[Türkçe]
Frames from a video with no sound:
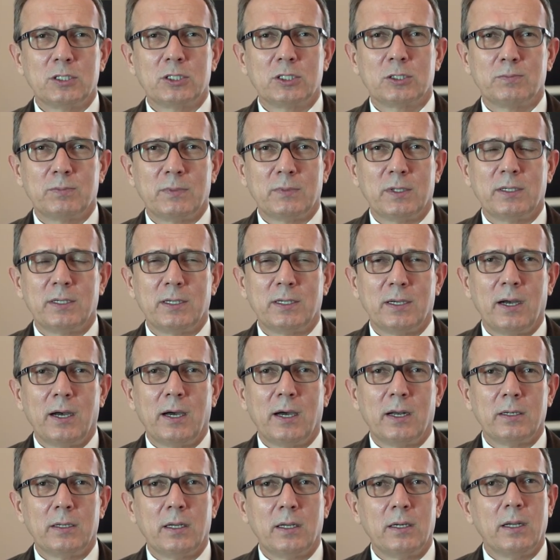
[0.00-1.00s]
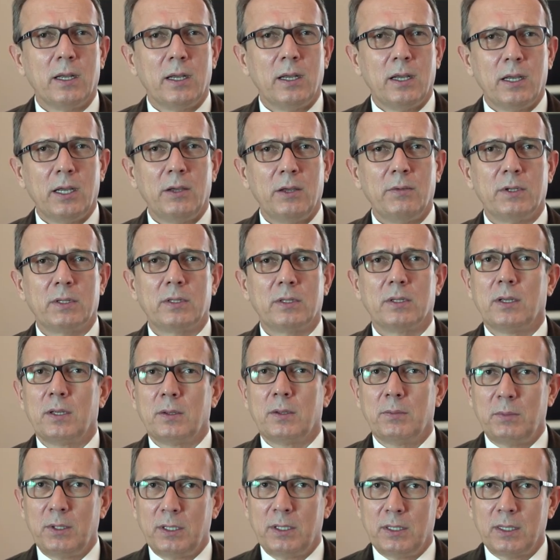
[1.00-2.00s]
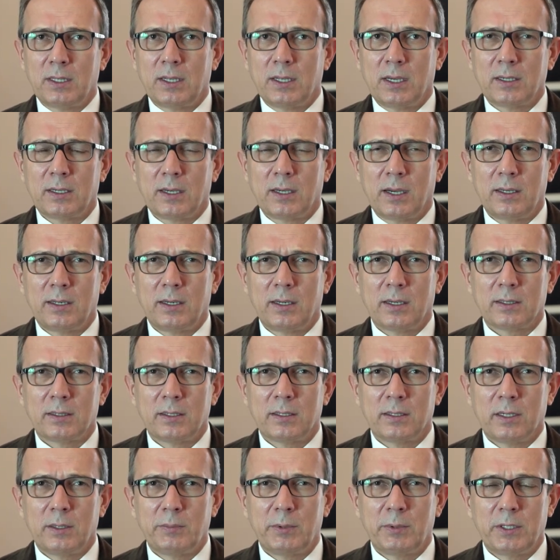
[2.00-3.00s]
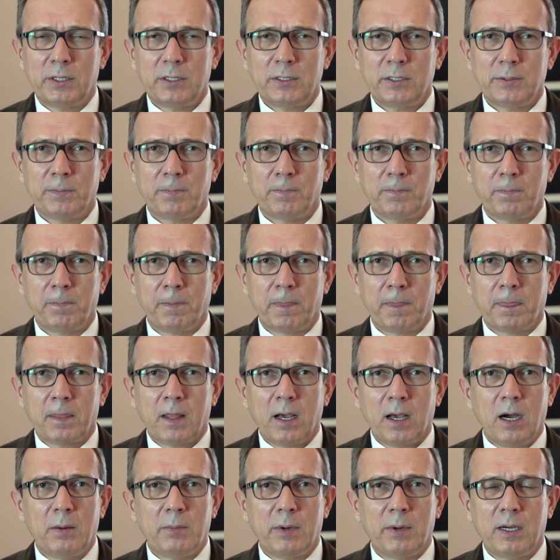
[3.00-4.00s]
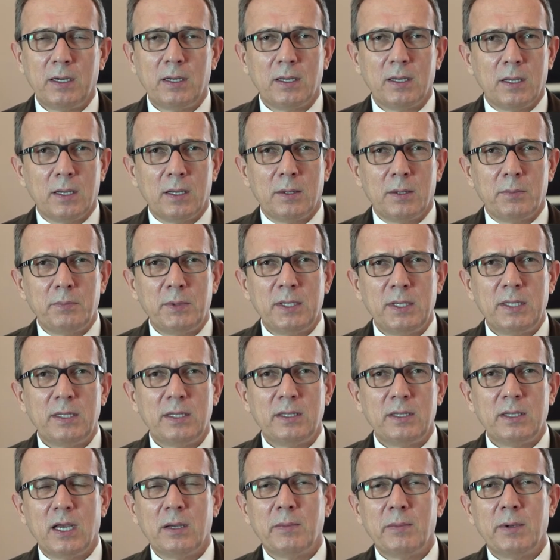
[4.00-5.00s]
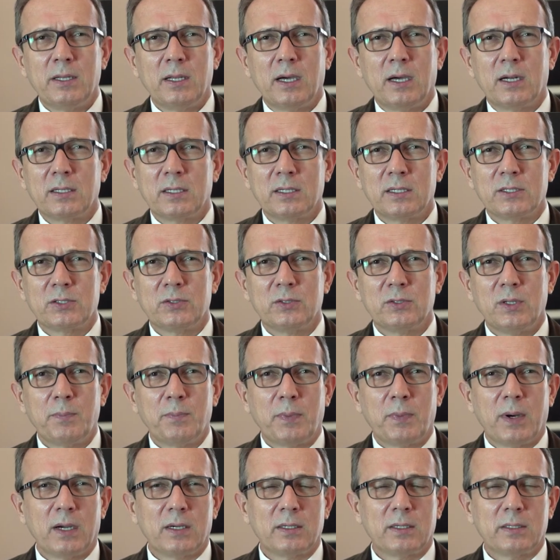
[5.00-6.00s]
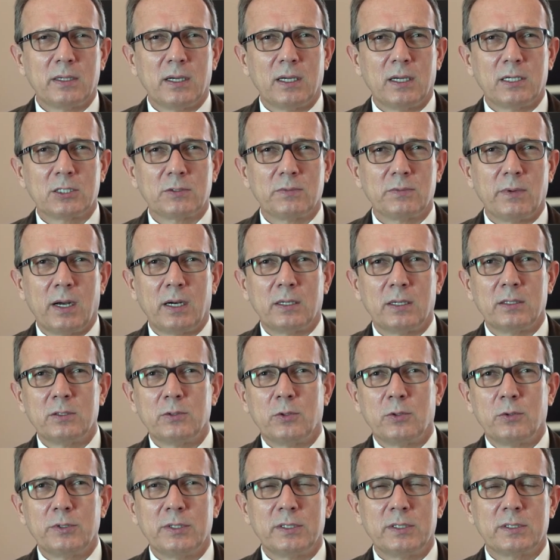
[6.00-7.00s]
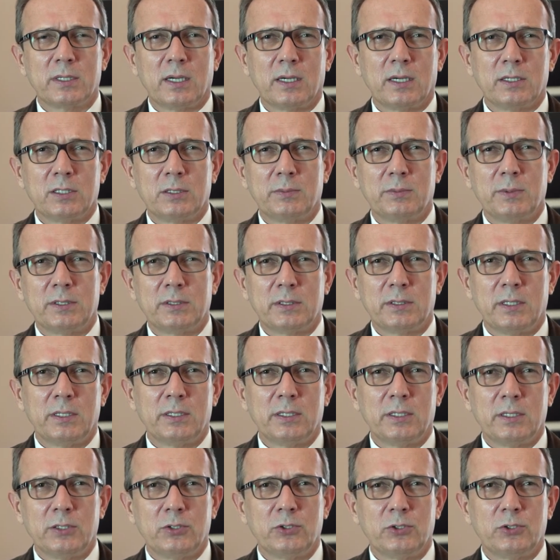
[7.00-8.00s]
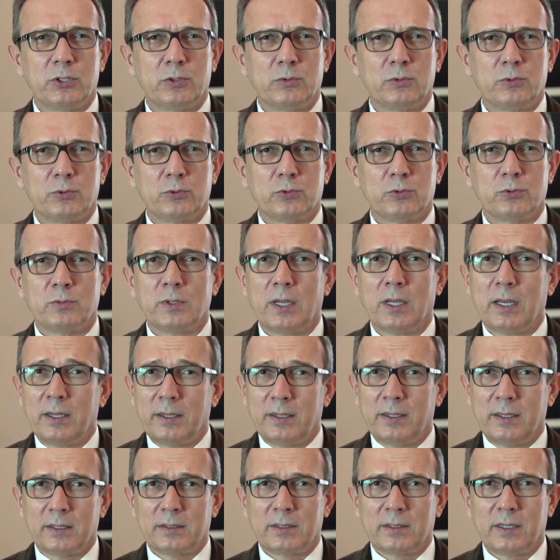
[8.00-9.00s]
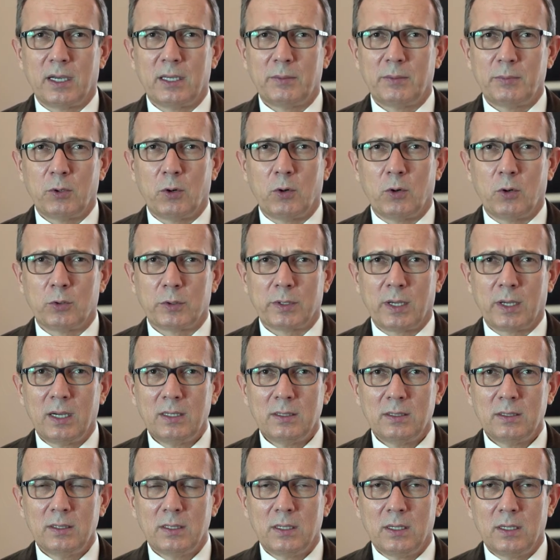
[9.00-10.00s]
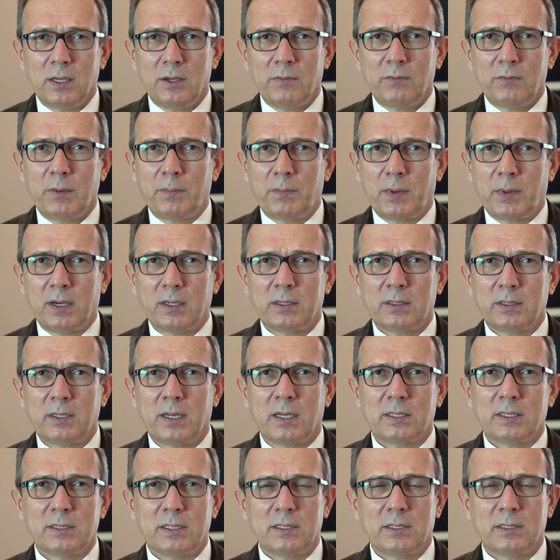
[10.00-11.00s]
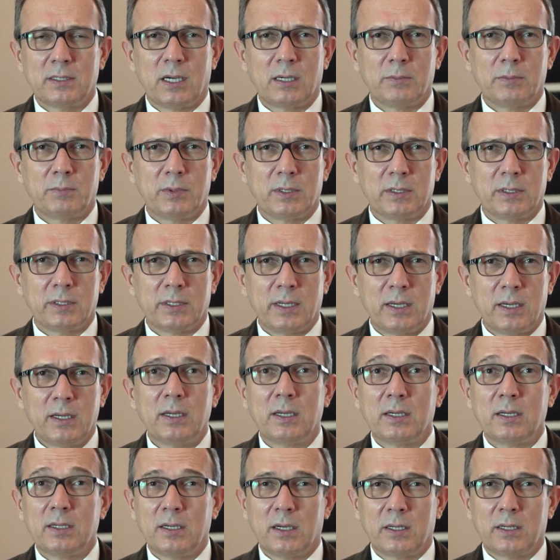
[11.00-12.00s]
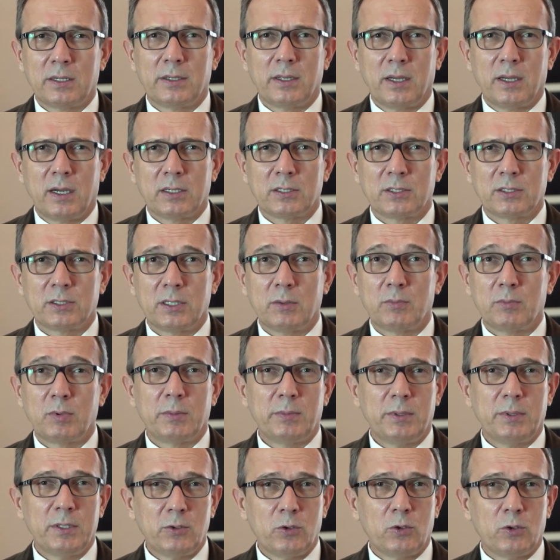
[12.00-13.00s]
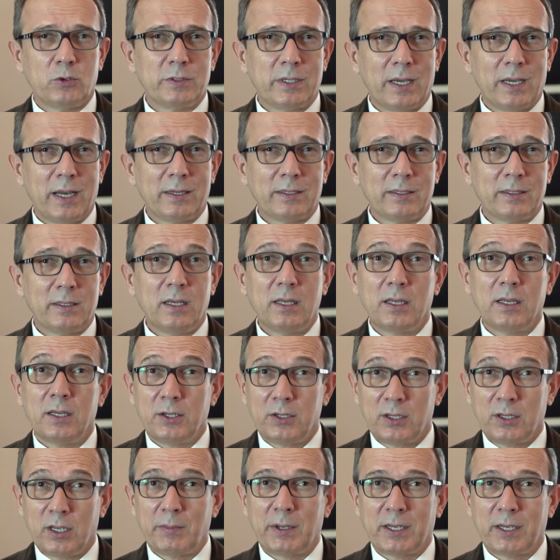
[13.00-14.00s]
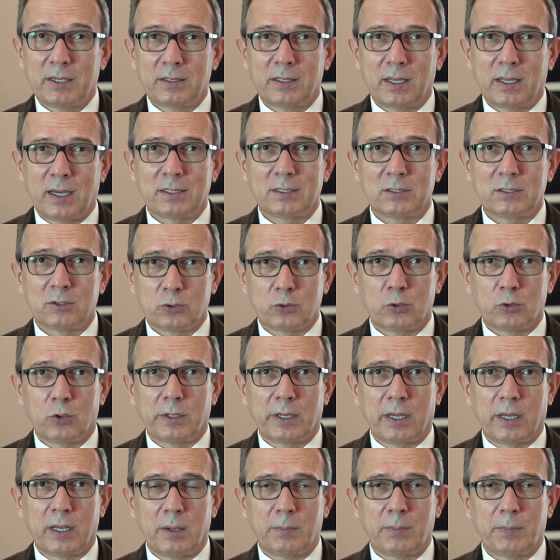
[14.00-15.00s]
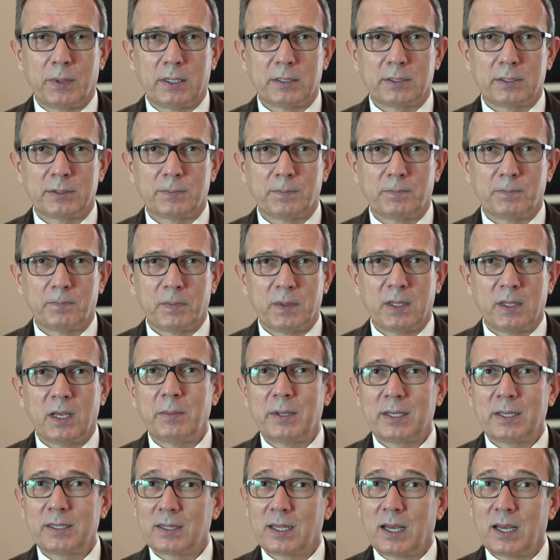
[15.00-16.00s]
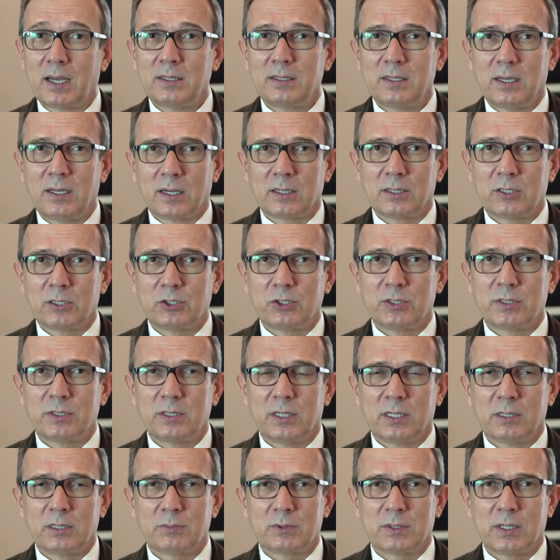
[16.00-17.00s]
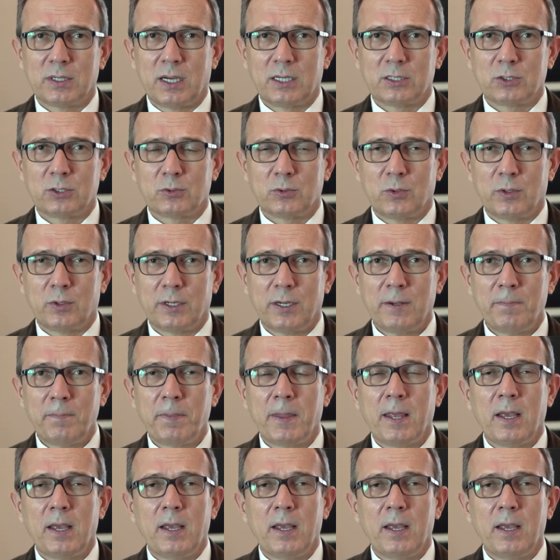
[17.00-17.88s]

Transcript: kısmındaki ağrılar evet mideden kaynaklanabilir ama Midenin hemen arkasında pankreas vardır. 12 santimetrelik ince uzun yatay bir organ ve pankreas iltihapları da karın ağrısı yapabilir. Özellikle yemekten sonra yapar. Yemekten yaklaşık yarım saat sonra.